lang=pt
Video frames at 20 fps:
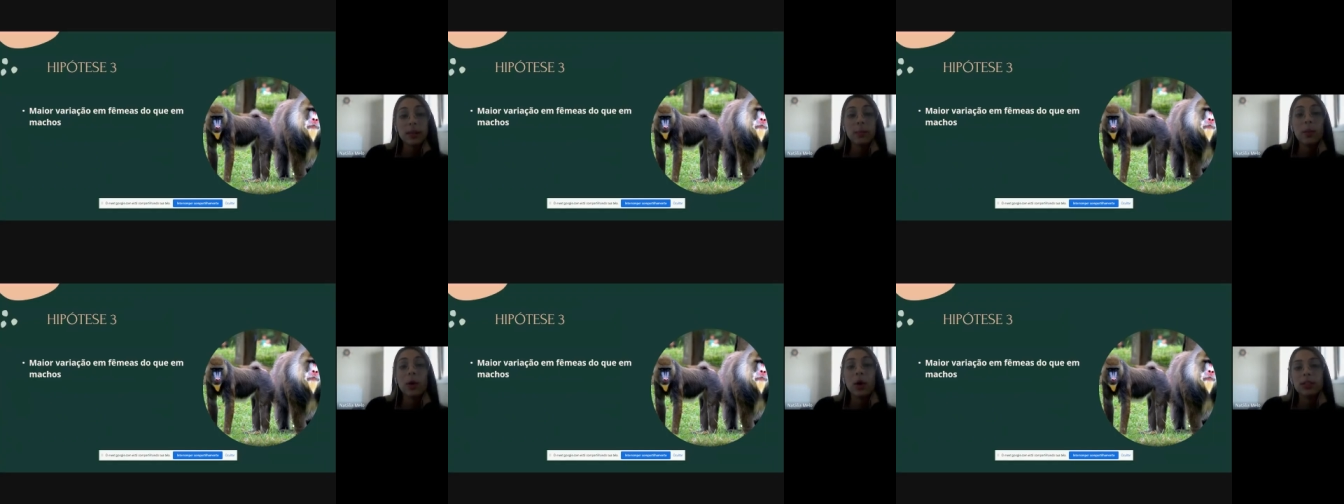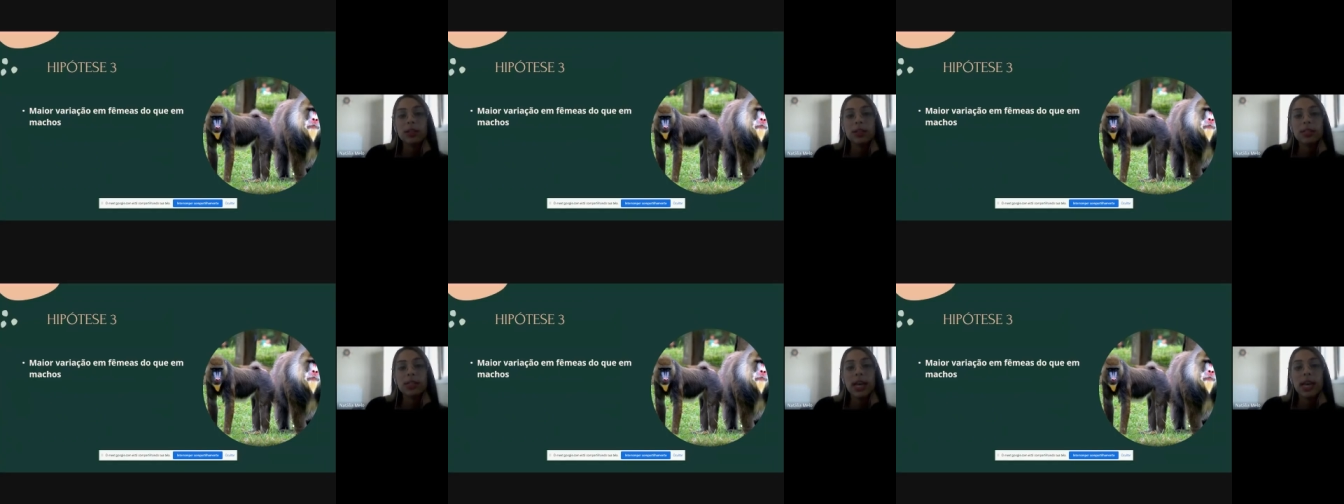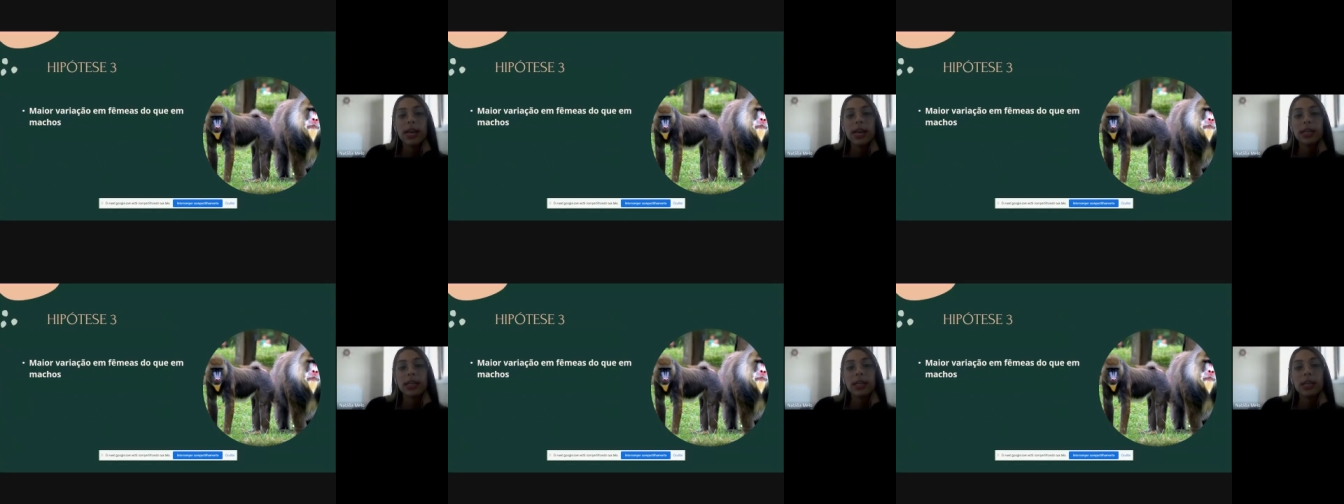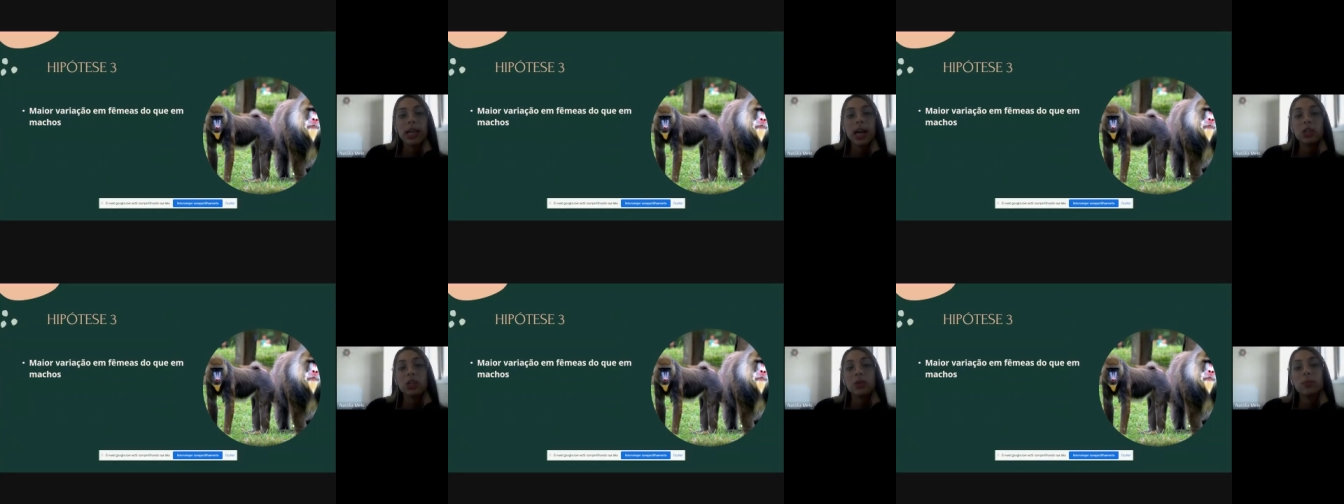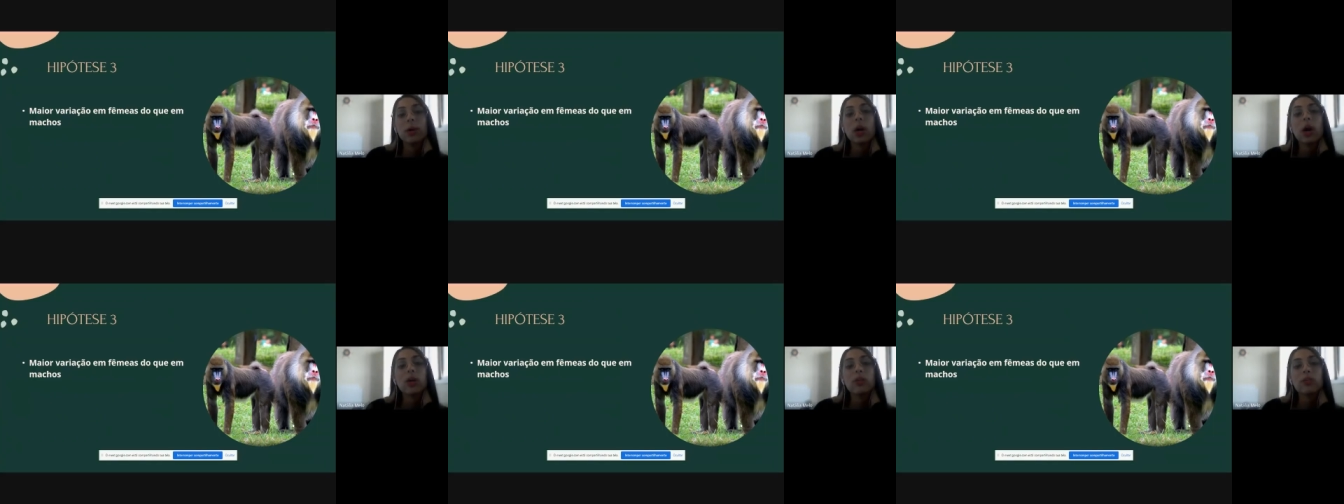hipótese era que haja
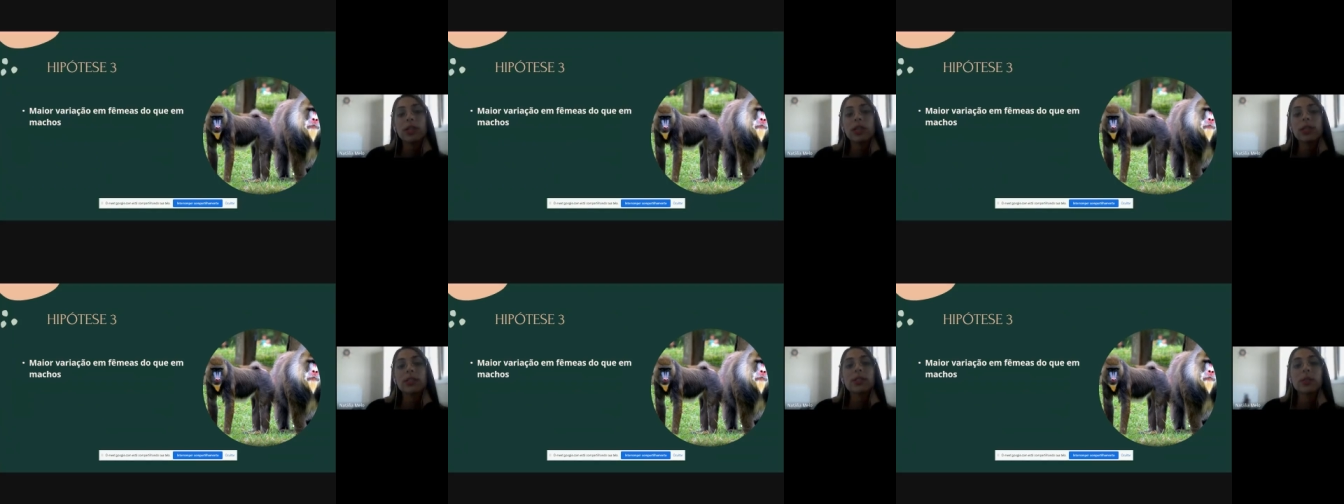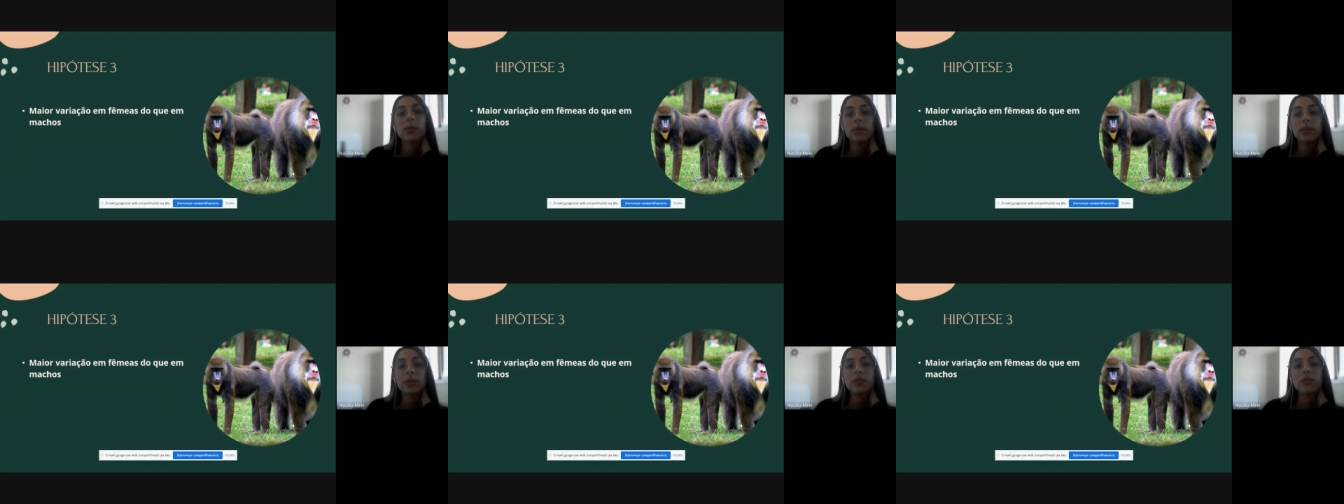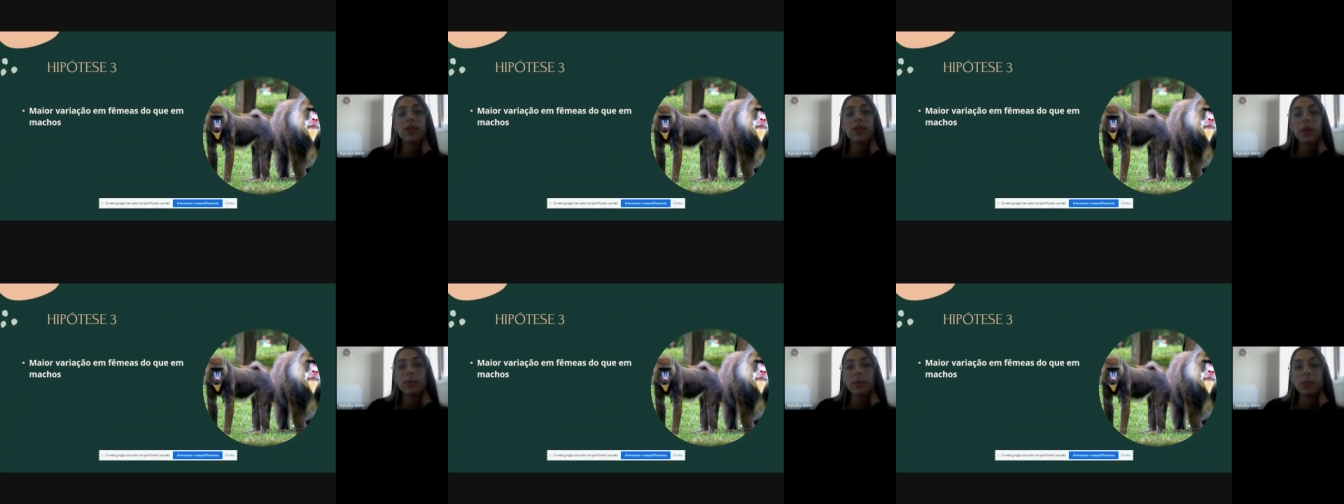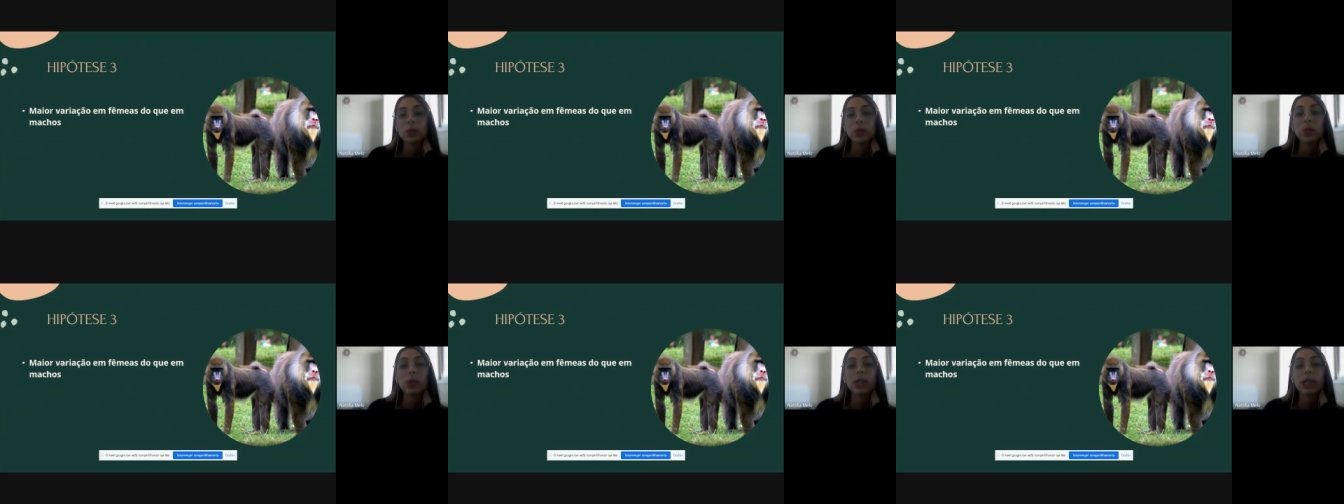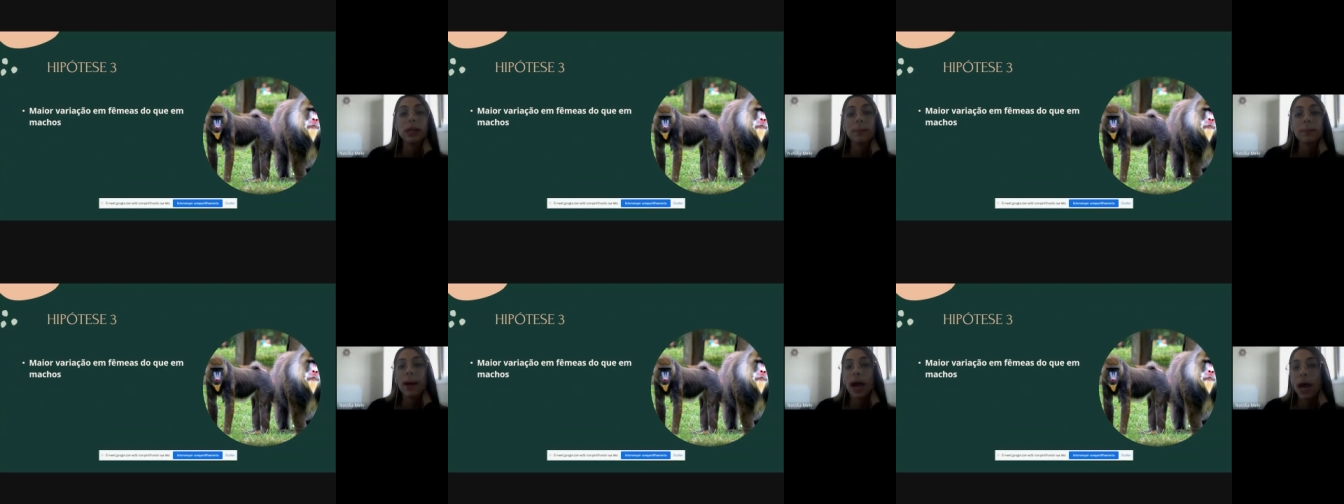maior variação em fêmeas do
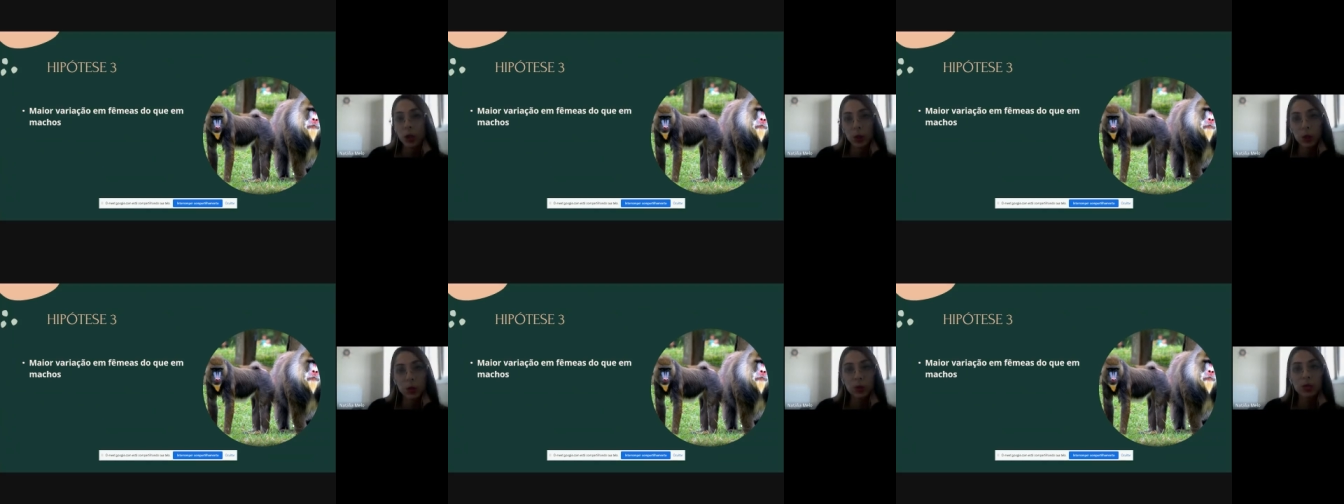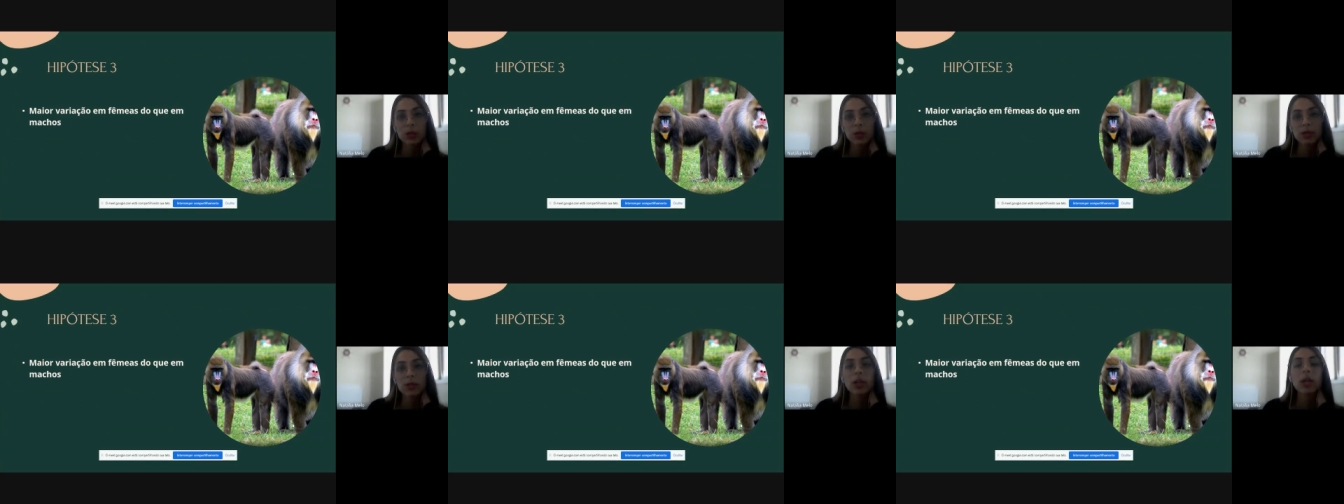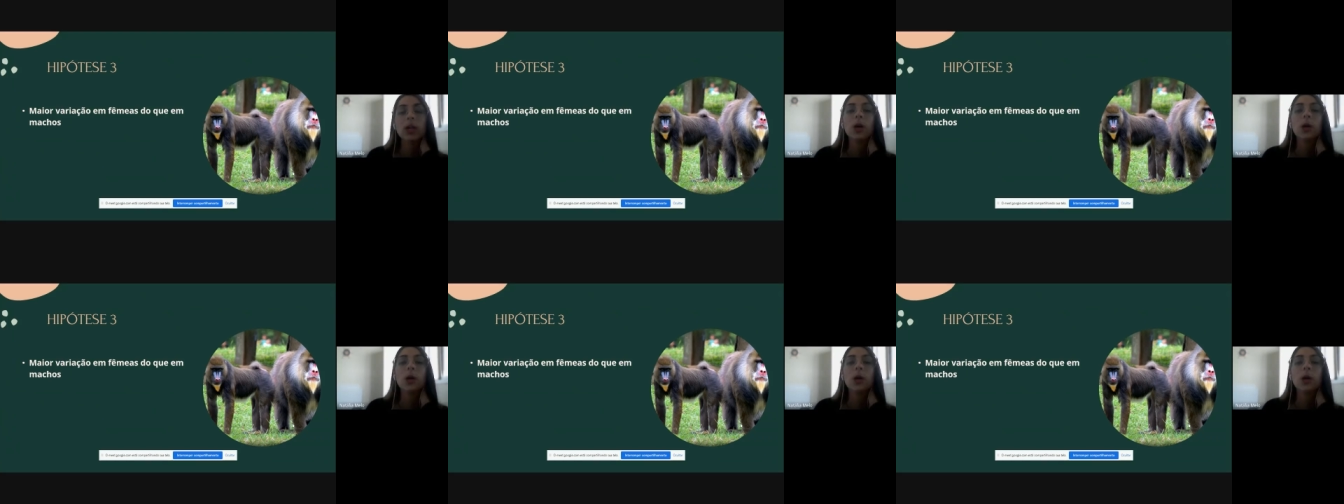que em machos,